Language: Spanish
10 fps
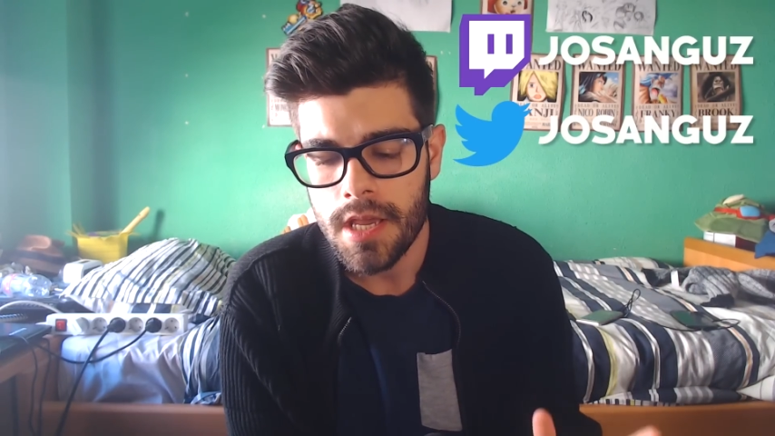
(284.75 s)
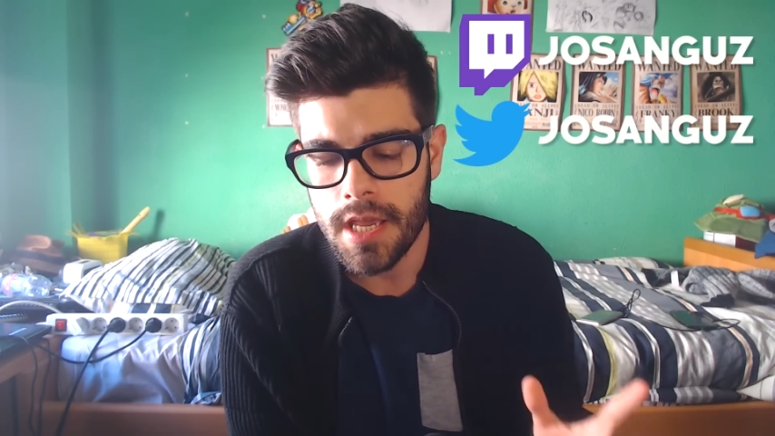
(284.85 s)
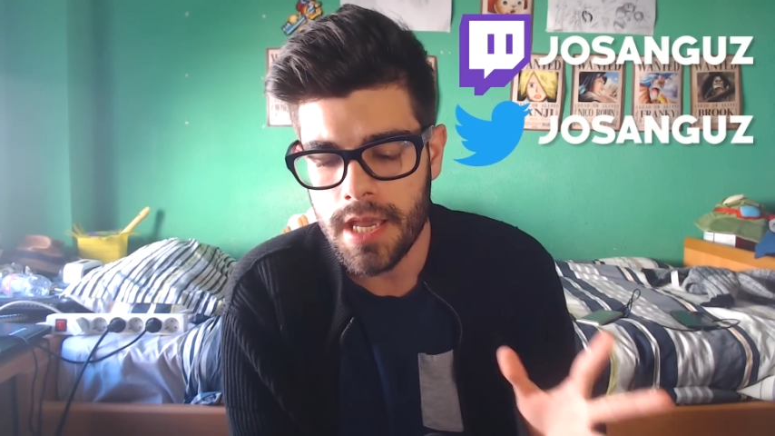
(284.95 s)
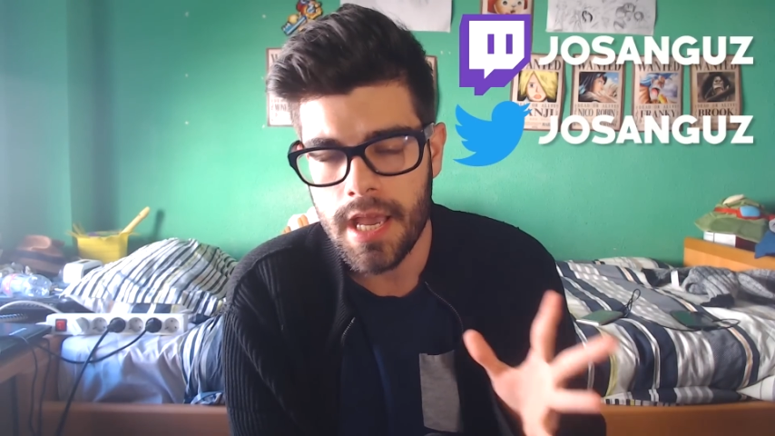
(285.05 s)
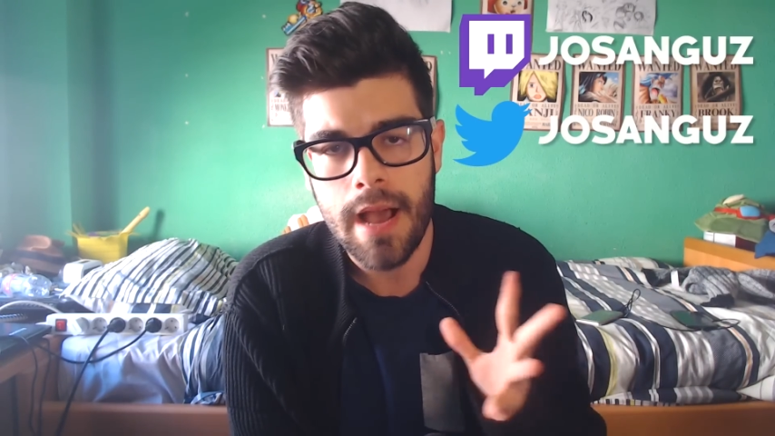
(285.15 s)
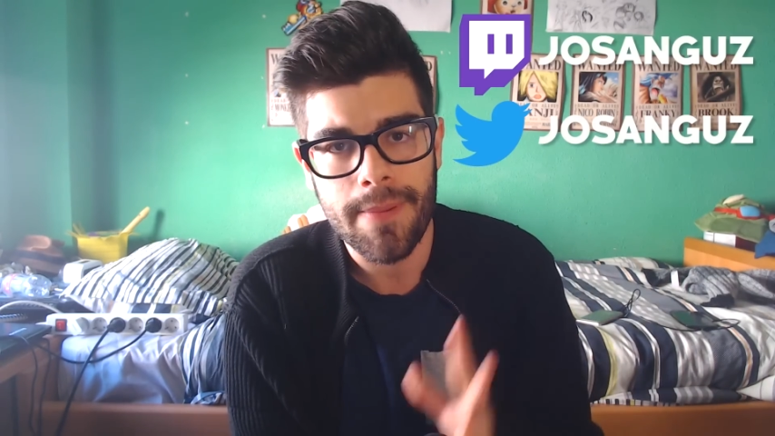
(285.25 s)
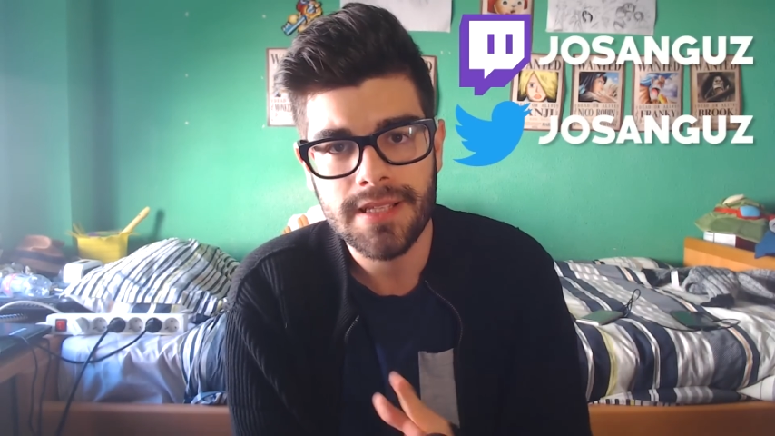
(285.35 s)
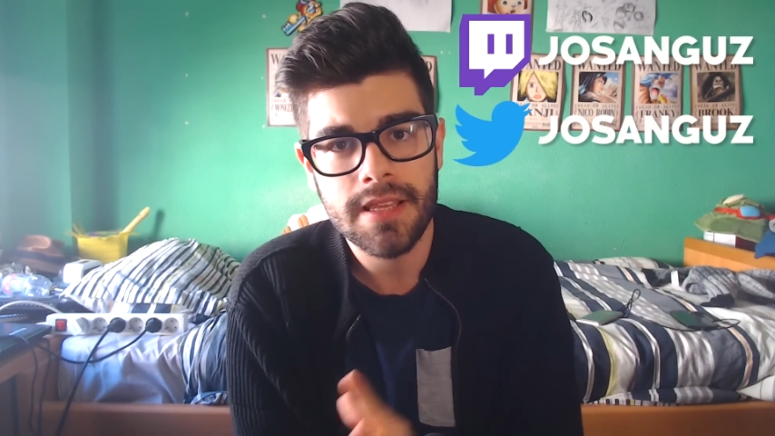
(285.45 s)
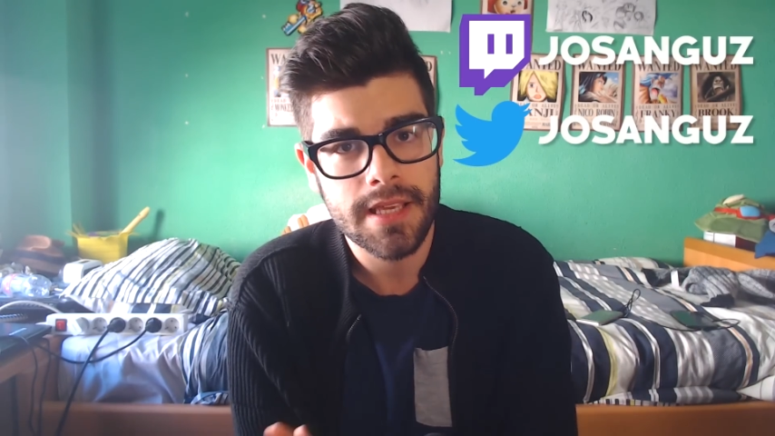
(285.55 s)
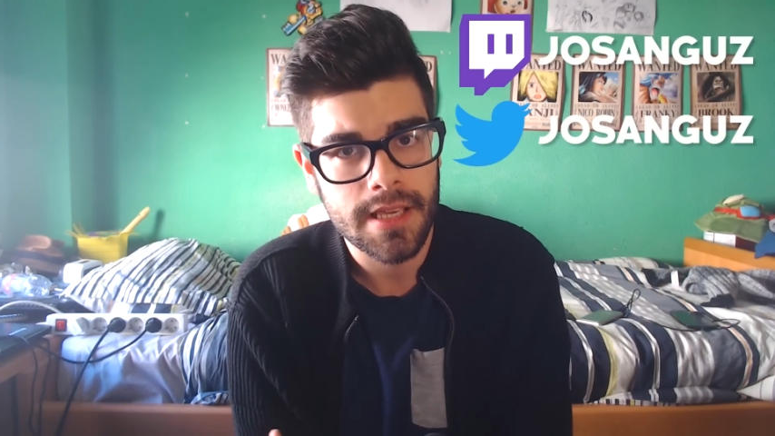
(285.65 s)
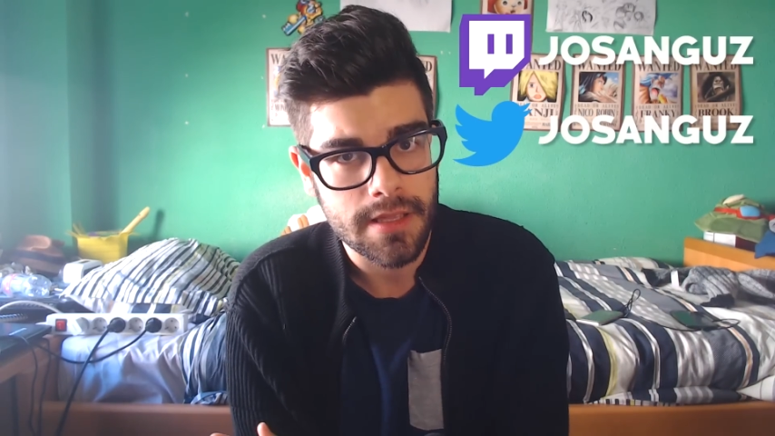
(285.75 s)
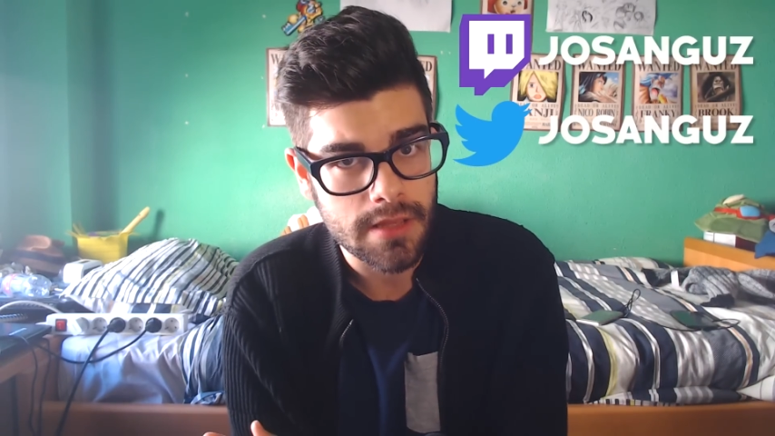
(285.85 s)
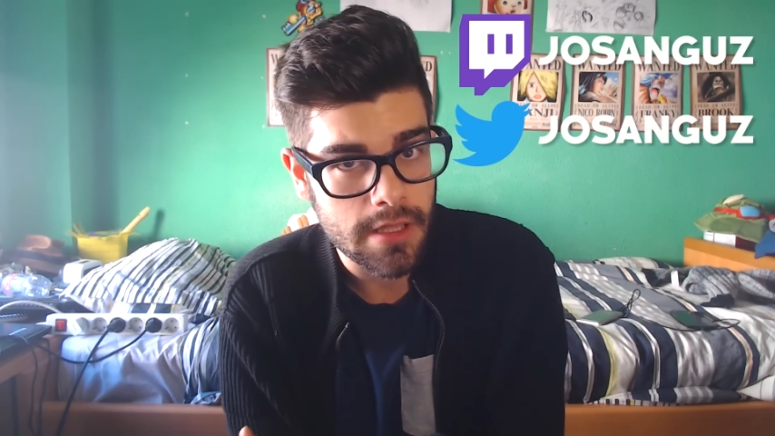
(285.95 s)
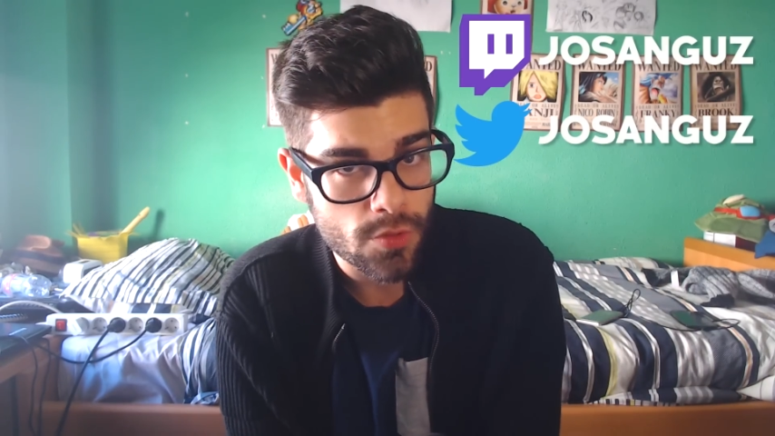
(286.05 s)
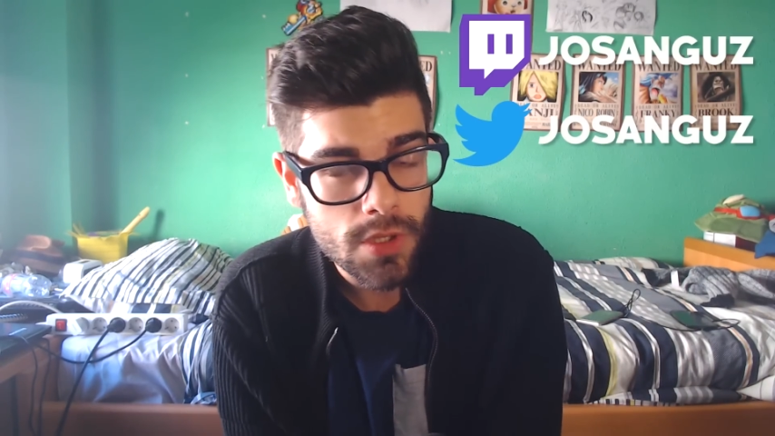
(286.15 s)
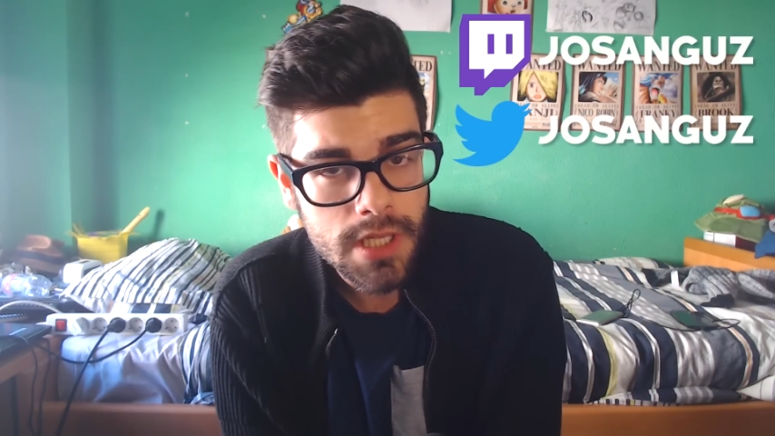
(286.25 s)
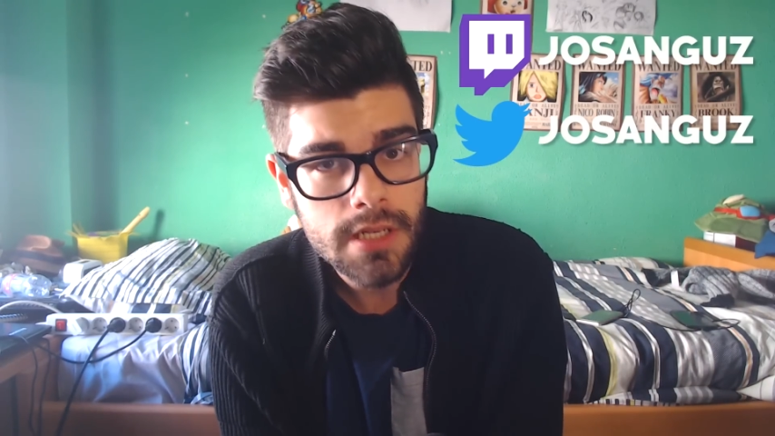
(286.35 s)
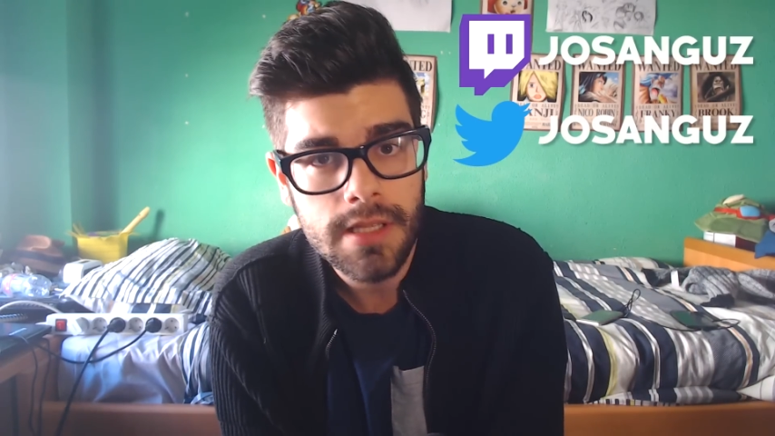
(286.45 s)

eh, aparte de, Twitter,